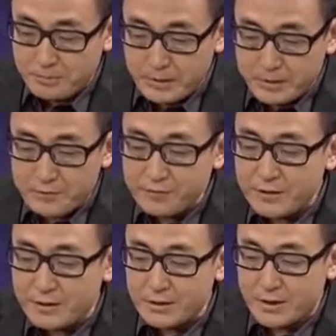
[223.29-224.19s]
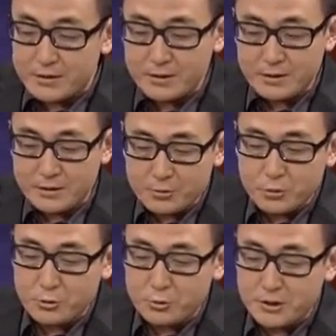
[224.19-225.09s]
本人非常感谢您
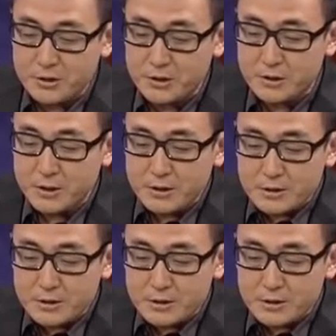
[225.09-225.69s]
阅读这个信，